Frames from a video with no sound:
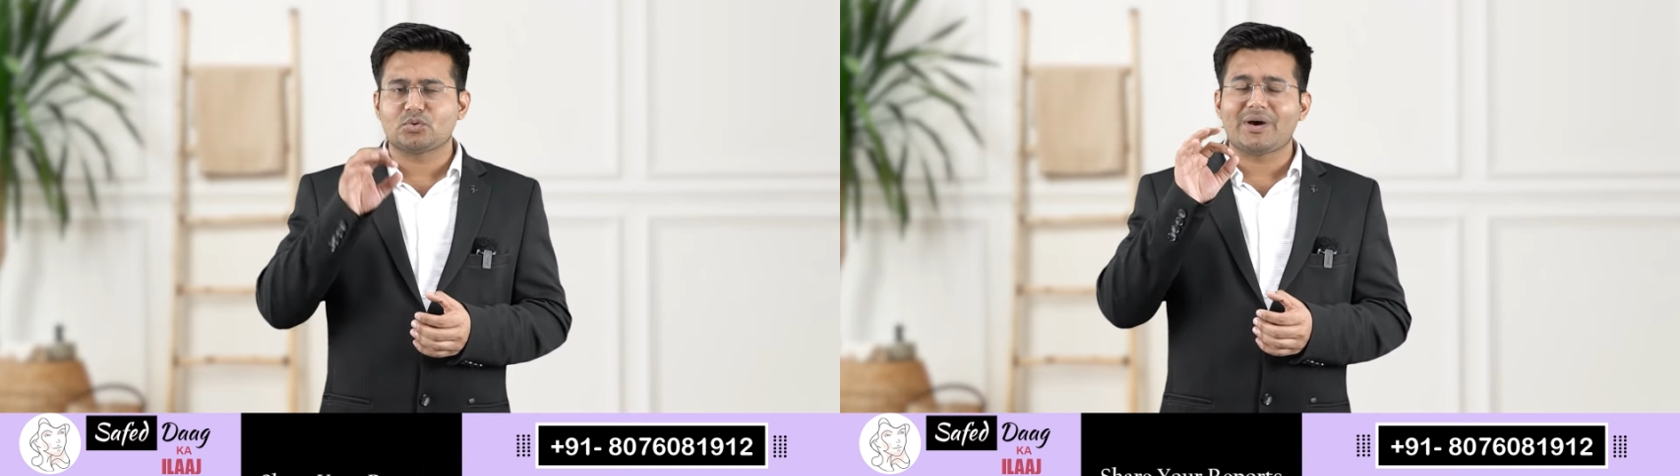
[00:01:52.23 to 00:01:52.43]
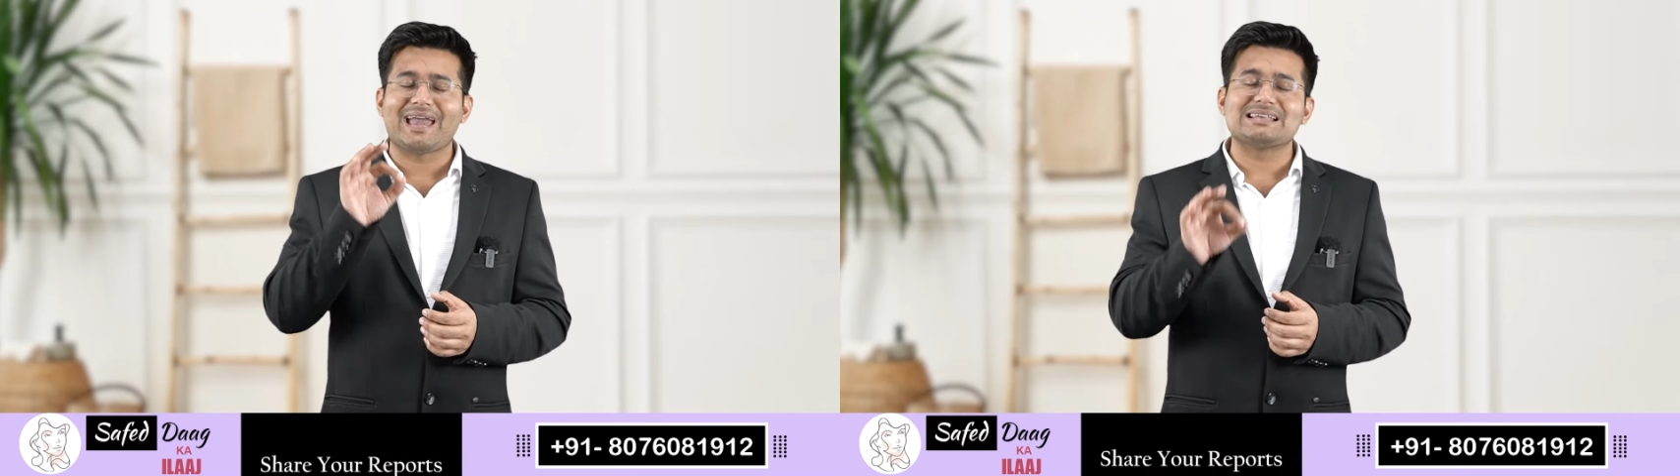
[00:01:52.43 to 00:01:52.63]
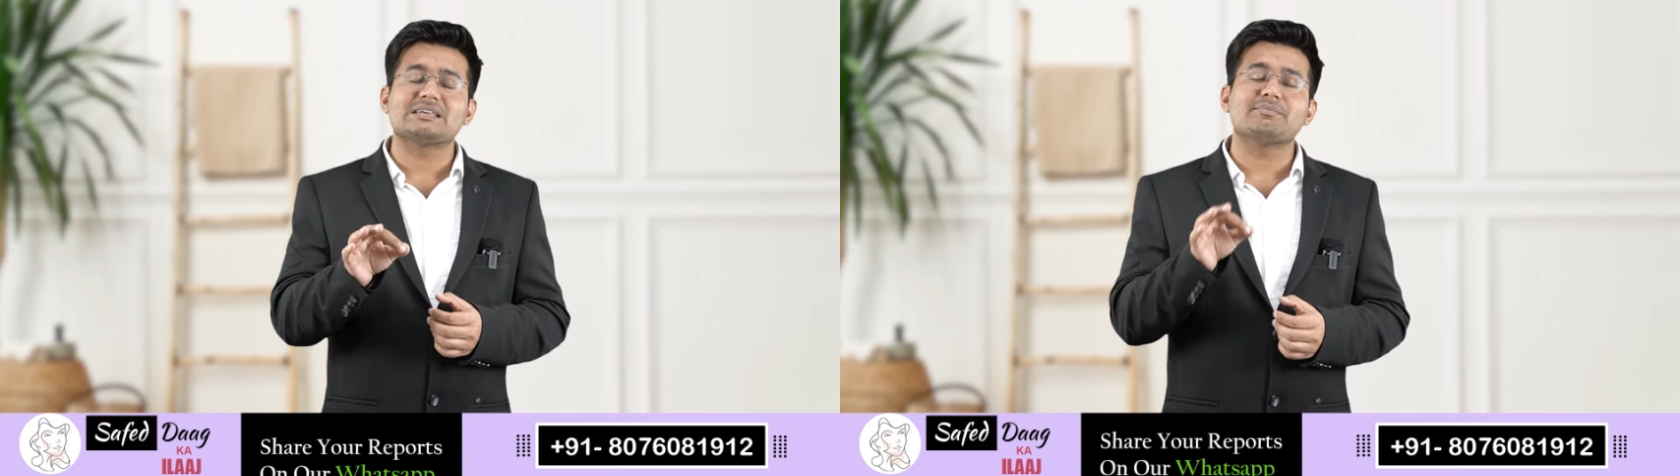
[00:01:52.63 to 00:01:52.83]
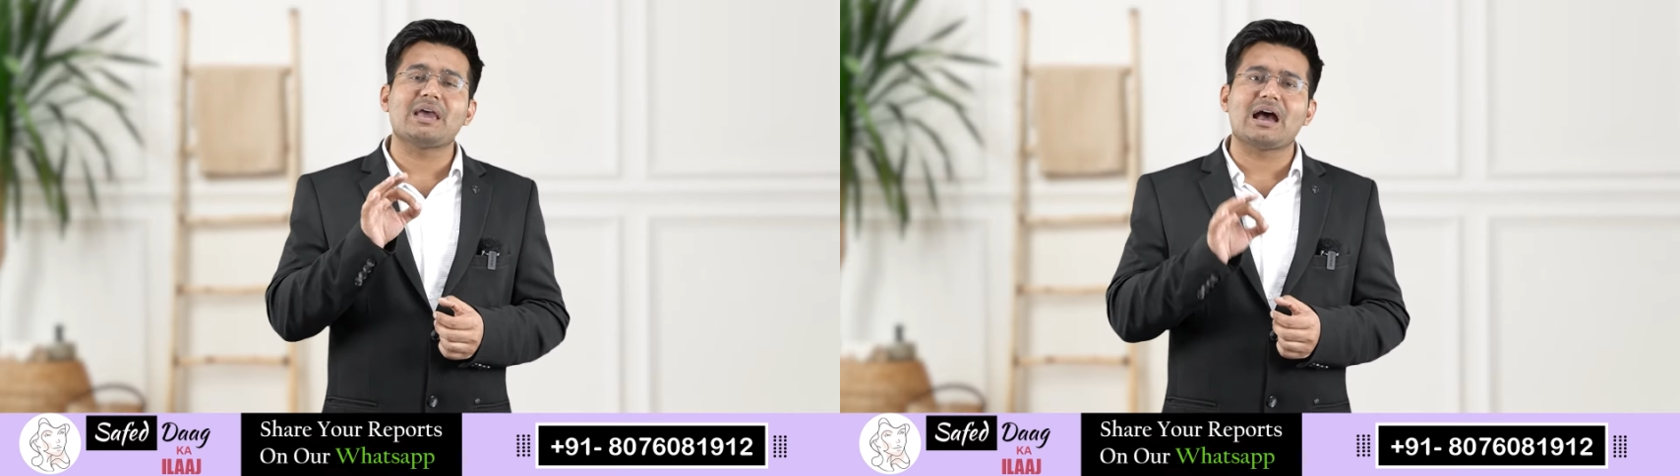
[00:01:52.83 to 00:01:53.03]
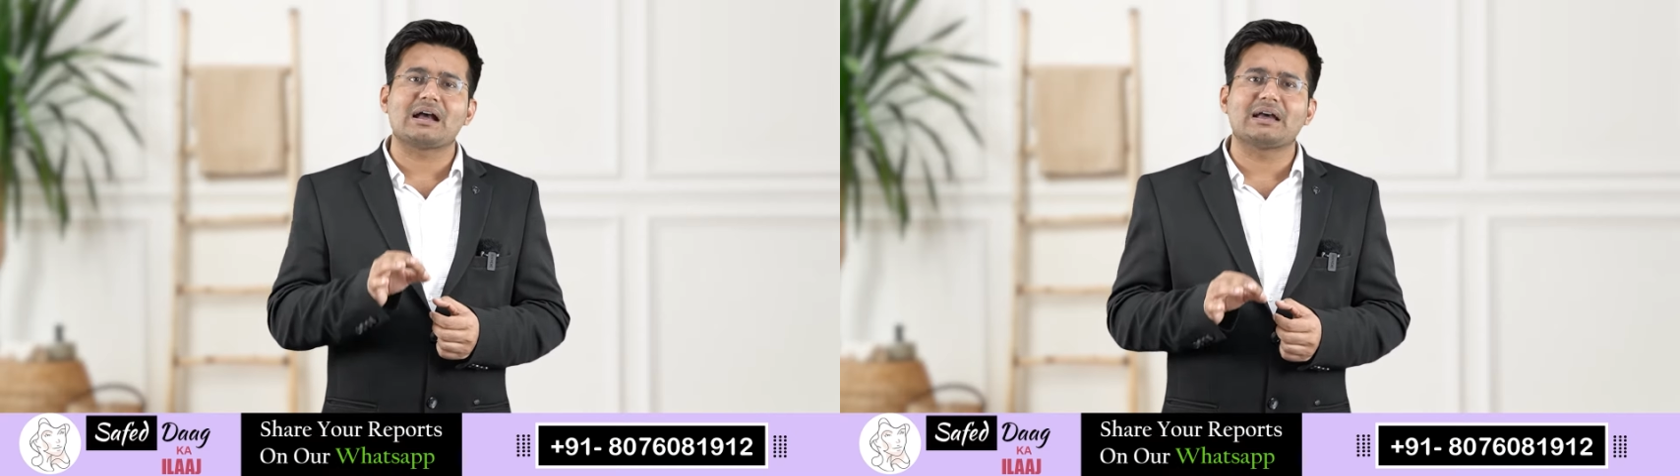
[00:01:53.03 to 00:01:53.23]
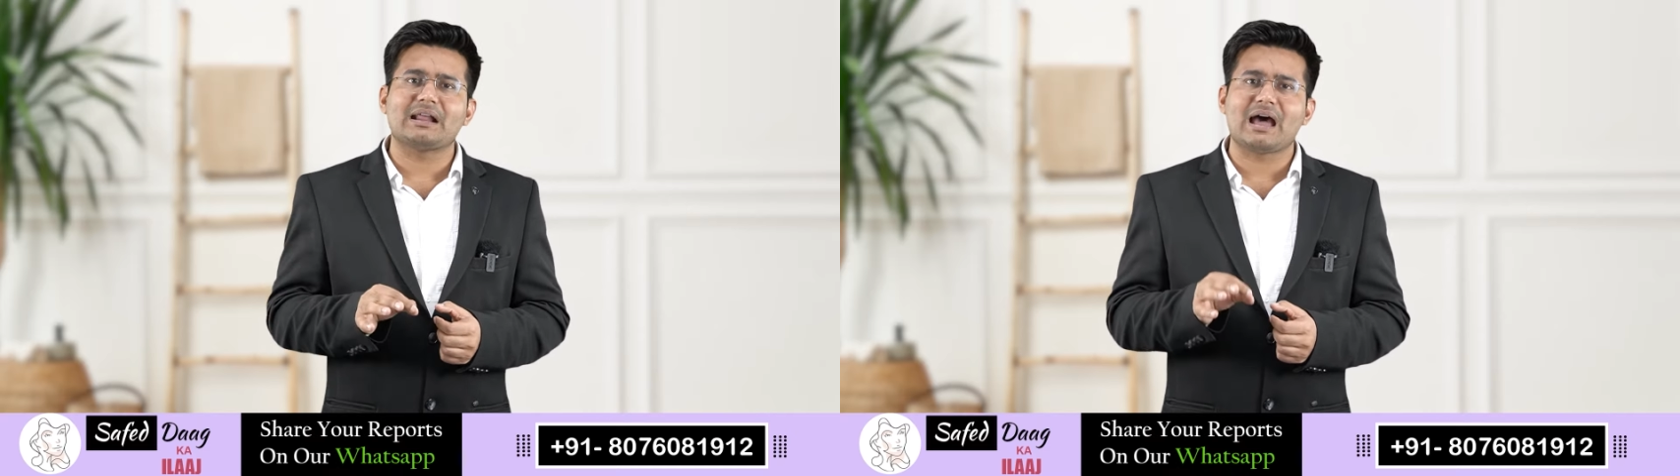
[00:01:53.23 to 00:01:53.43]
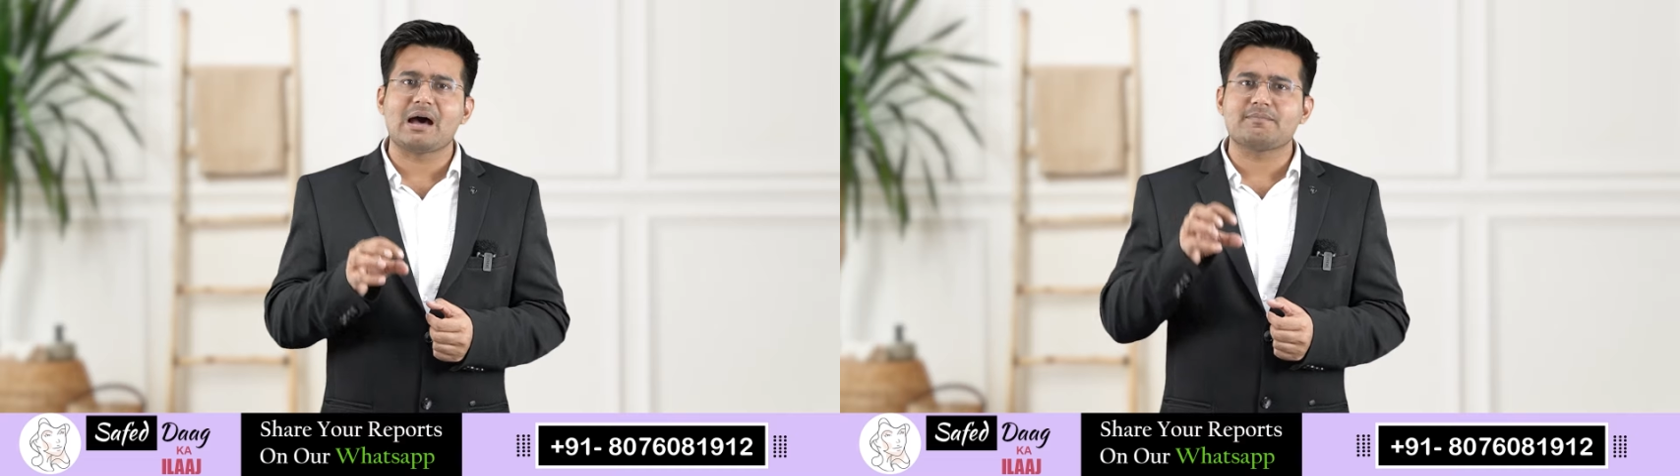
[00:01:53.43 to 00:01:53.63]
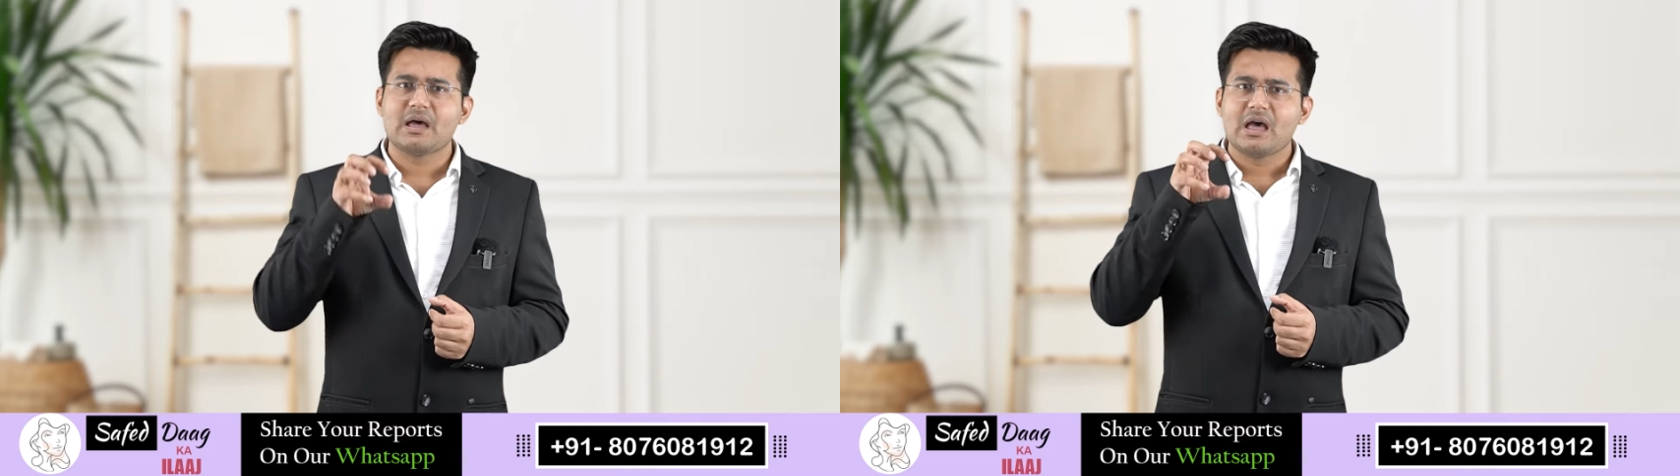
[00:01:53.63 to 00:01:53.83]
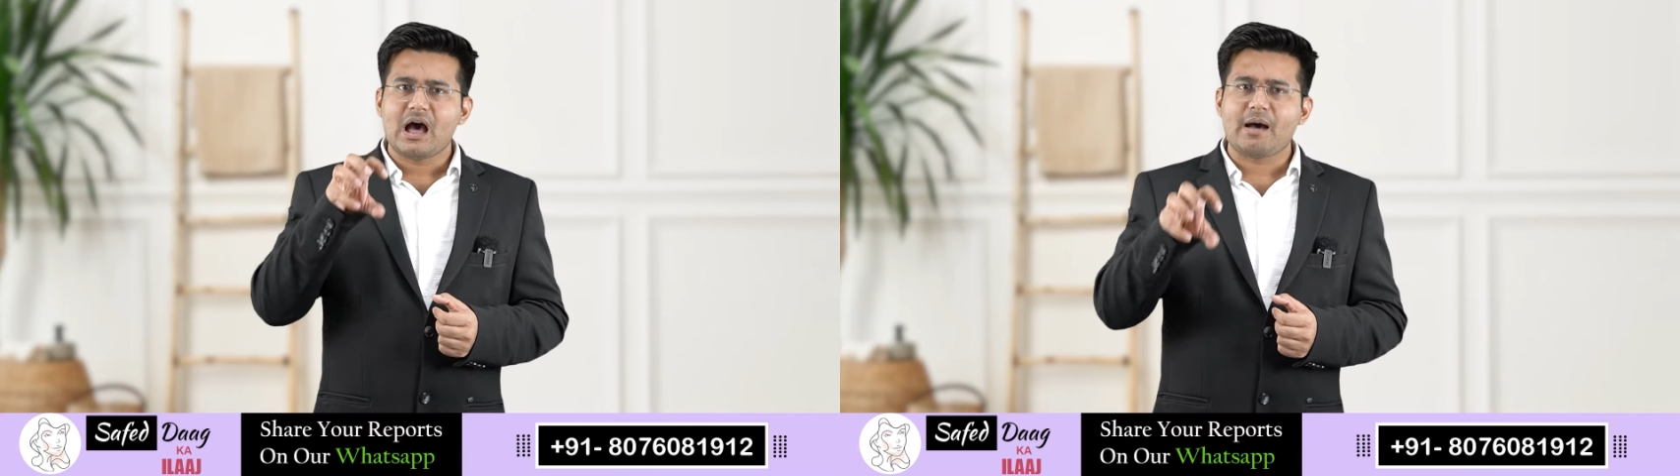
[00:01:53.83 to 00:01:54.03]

तो ऐसे में अगर आप